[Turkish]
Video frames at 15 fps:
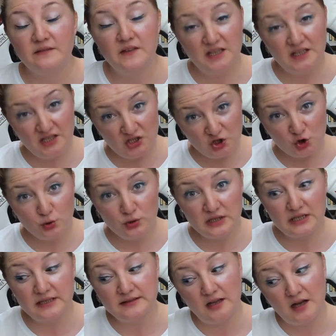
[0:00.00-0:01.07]
ve ikinci
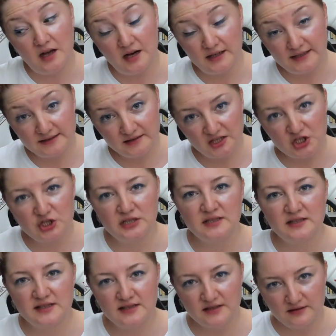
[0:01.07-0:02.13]
olarak da
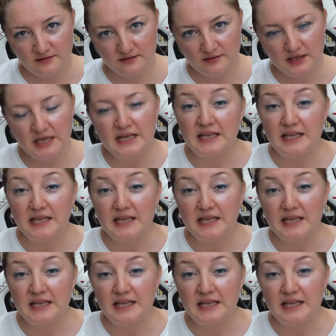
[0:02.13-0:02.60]
arkadaşlarınızın